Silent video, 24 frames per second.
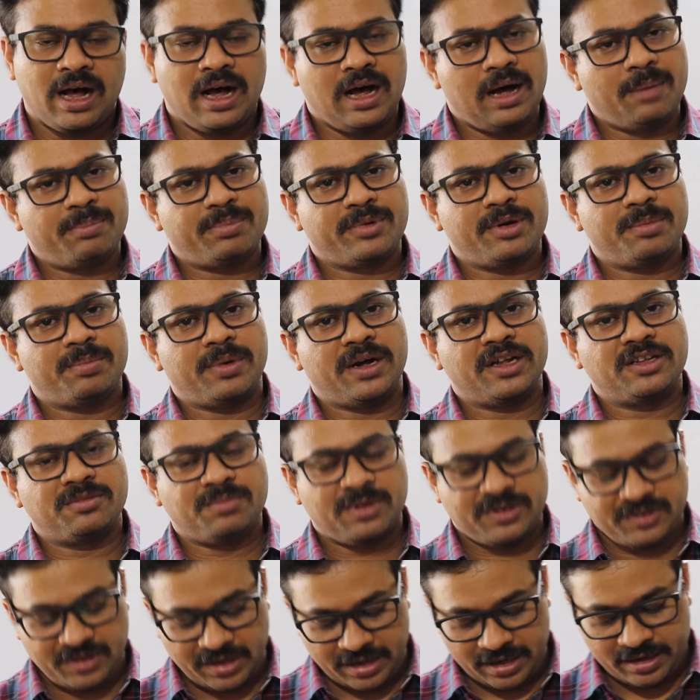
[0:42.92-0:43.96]
आपके पास
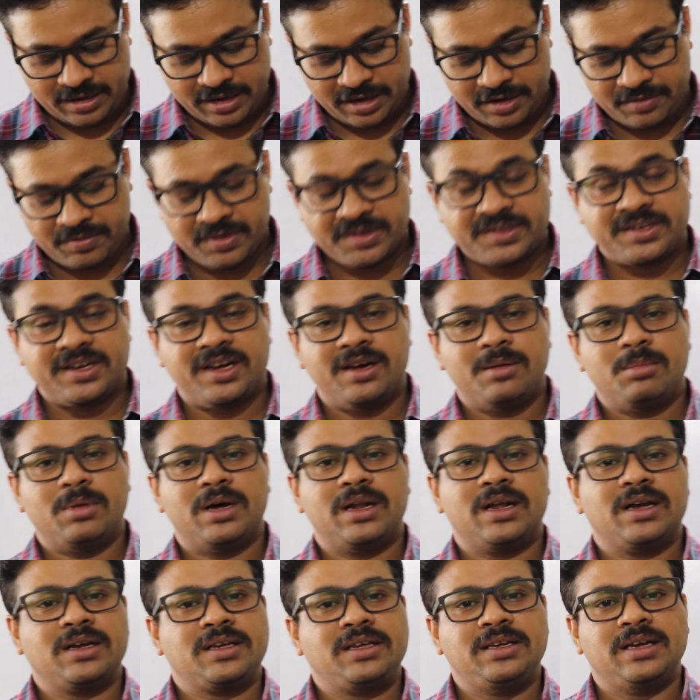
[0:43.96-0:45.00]
बस एक रिक्वेस्ट है
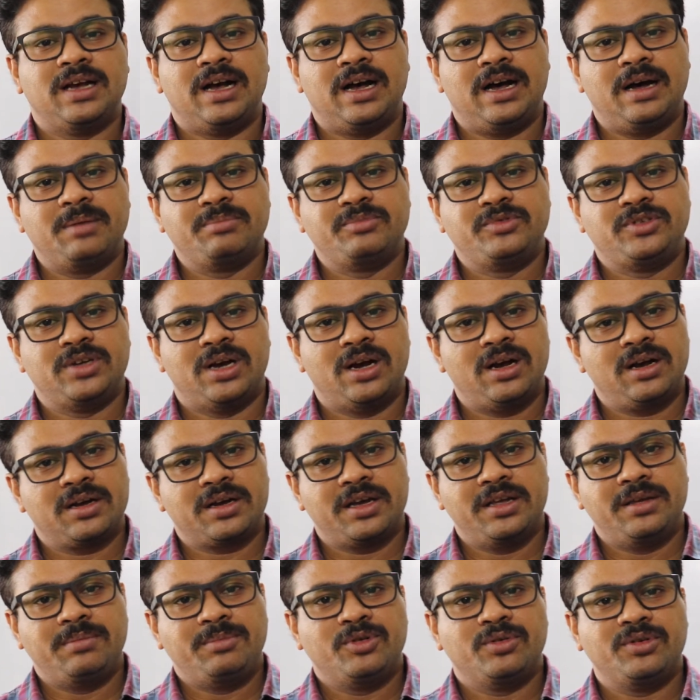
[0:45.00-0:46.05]
हमारा कि आप जहाँ
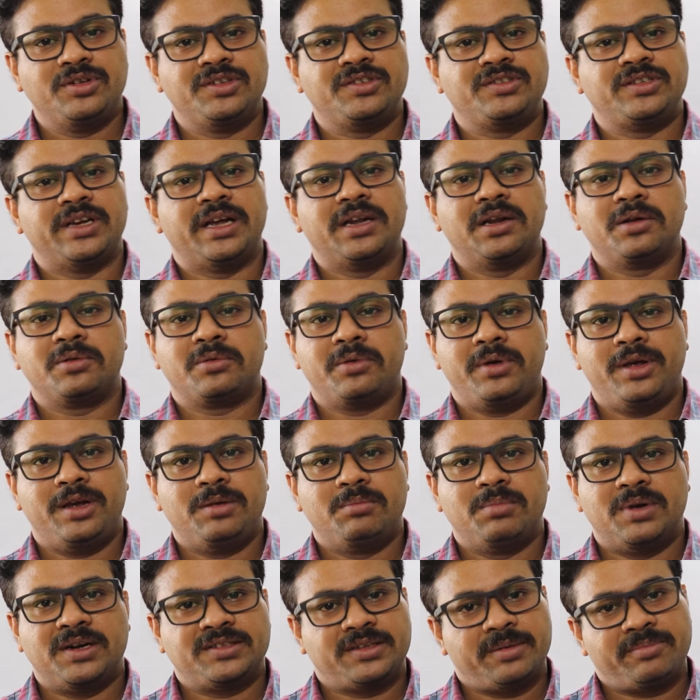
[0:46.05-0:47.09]
कहीं भी हो इस चैनल को
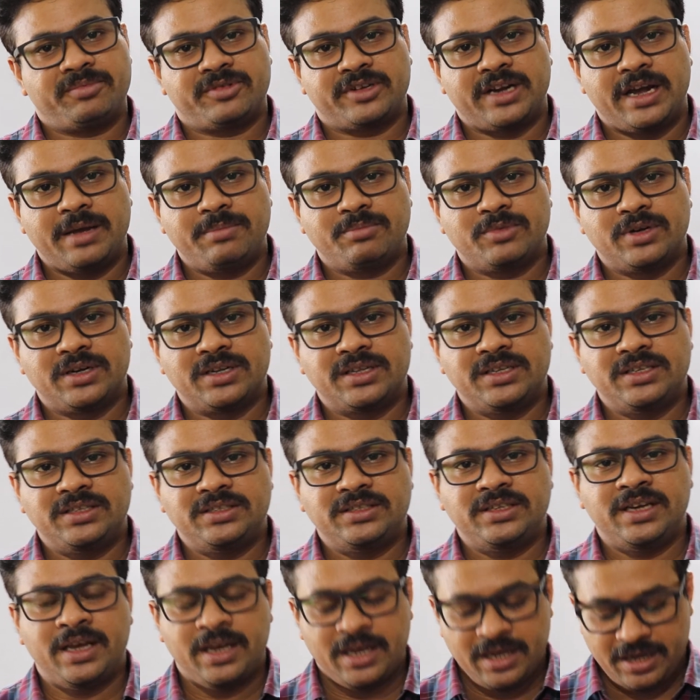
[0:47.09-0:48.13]
एक बार सब्सक्राइब कर
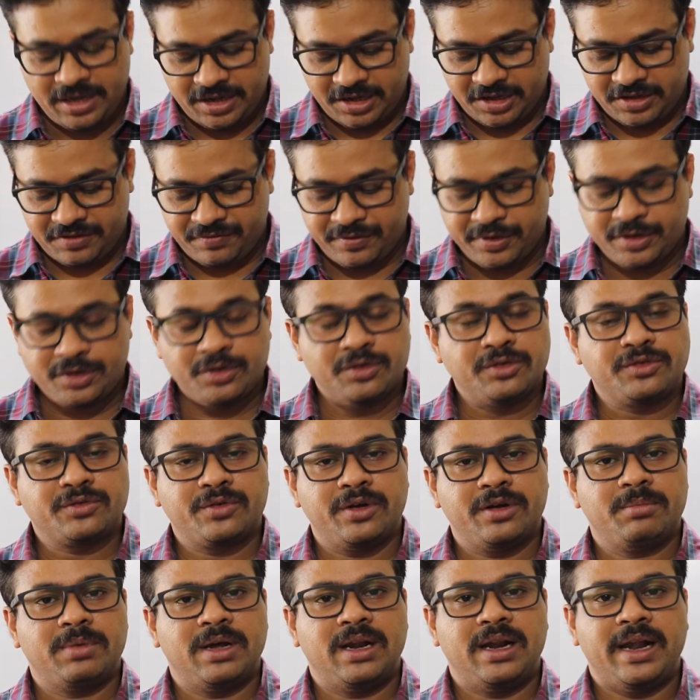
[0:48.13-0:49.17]
दीजिए इस वीडियोस
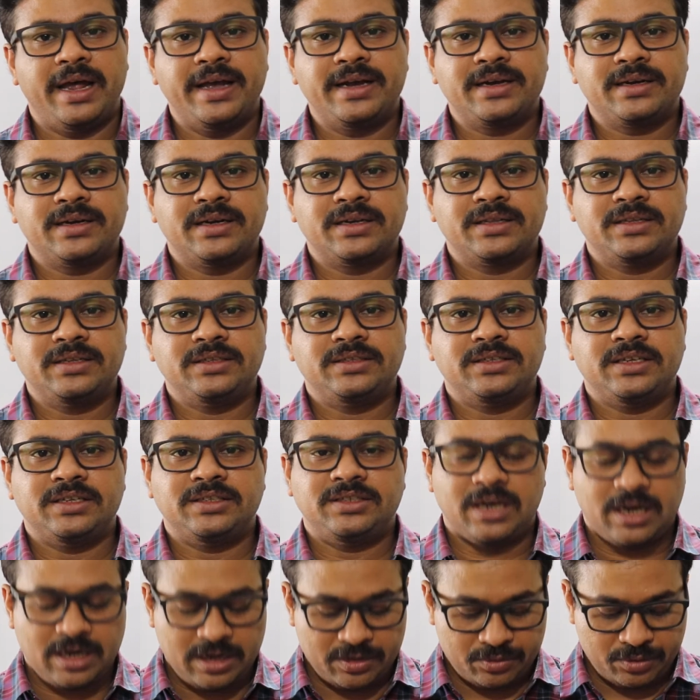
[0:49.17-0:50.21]
को एक बार लाइक कर दीजिए
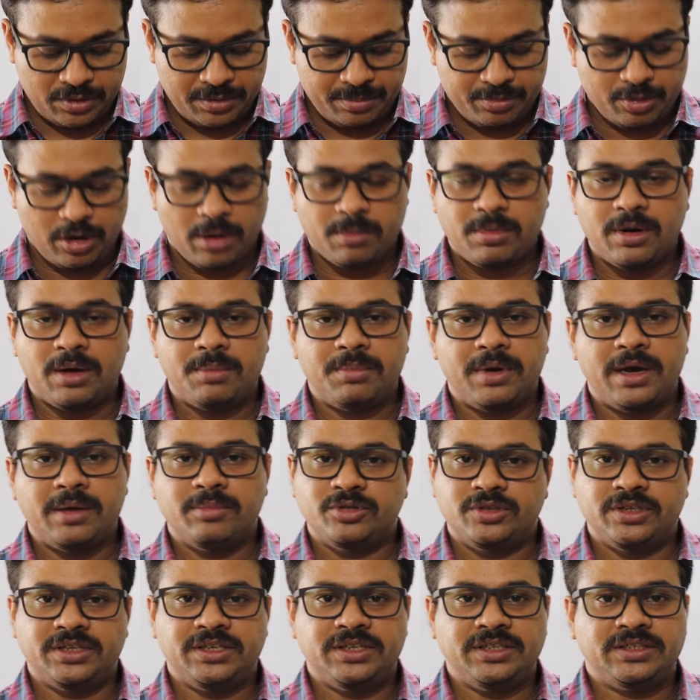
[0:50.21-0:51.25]
जहाँ कोई प्रॉब्लम आए
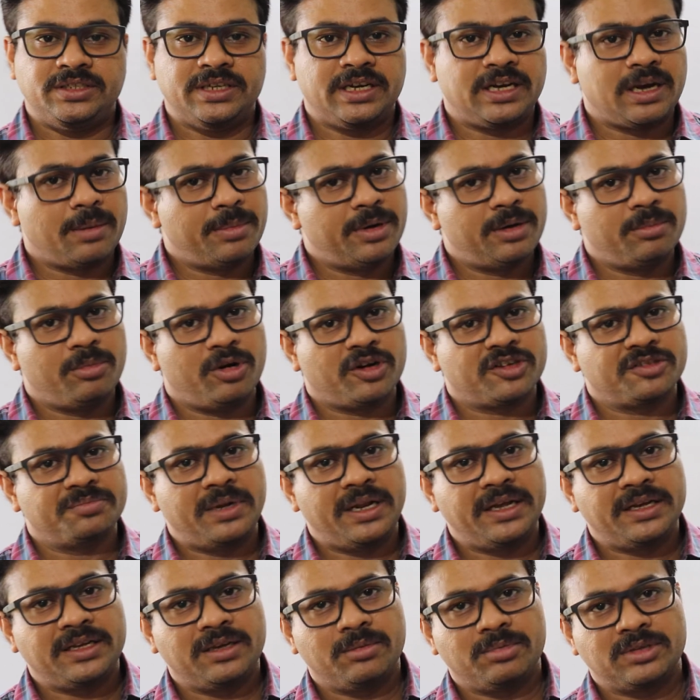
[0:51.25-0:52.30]
मुझे नीचे कमेंट बॉक्स
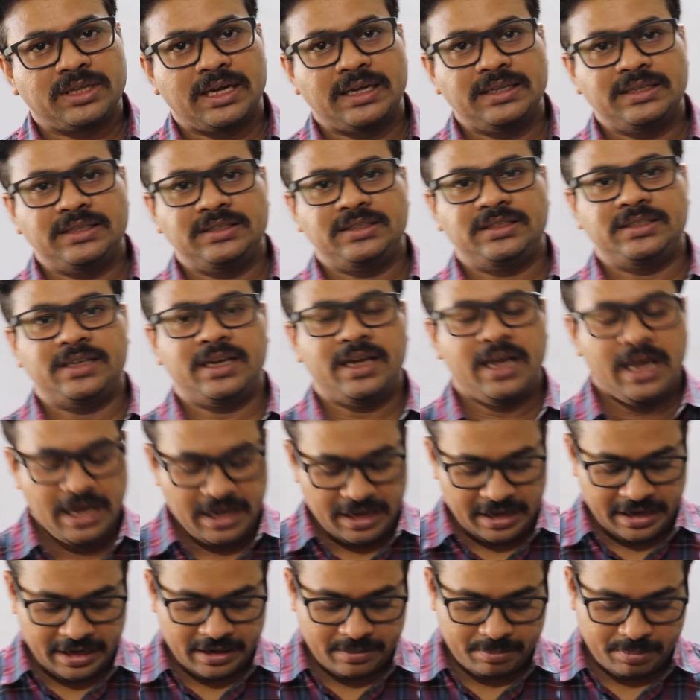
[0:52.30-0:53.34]
में लिख के बता दीजिए
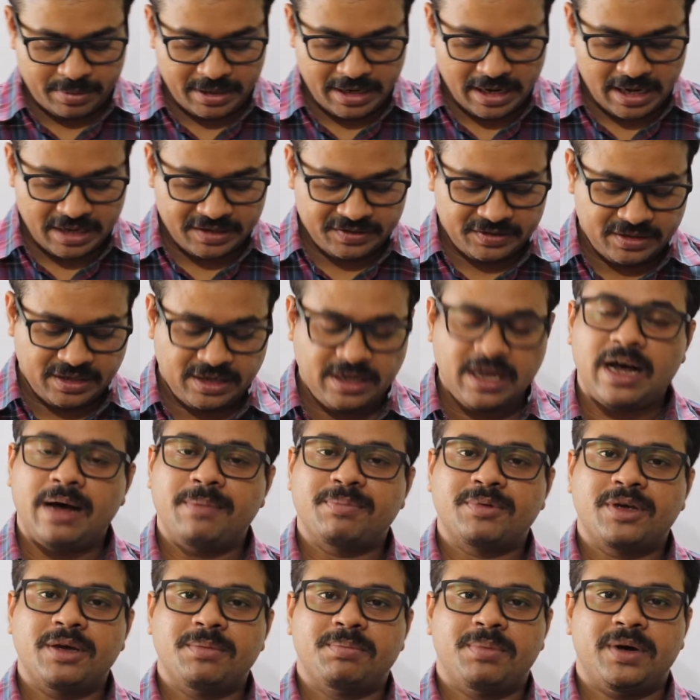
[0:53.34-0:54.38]
एक प्रयास है
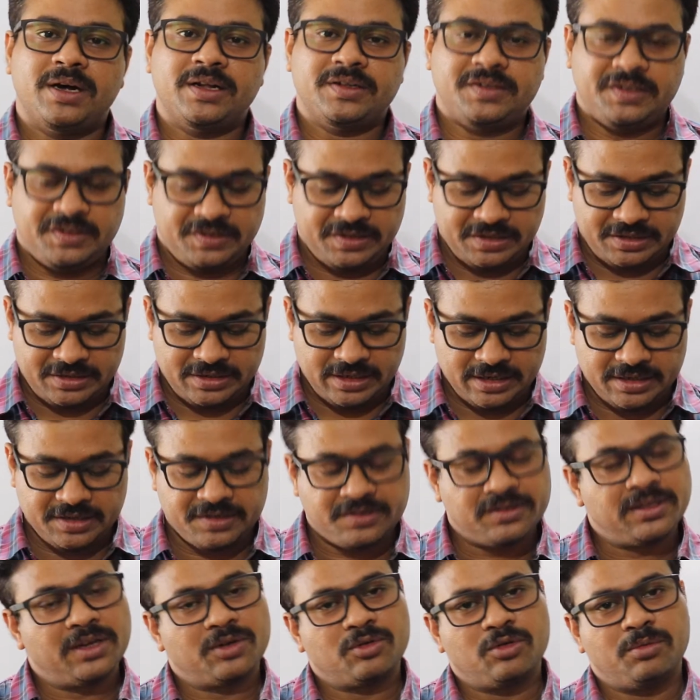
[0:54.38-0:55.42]
आपके पास इस शिक्षा
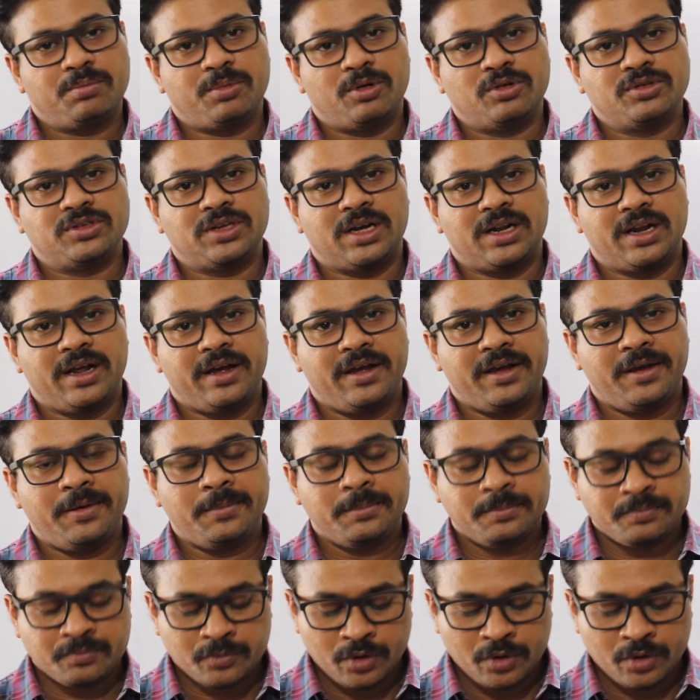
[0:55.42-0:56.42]
के स्तर को पहुँचाना है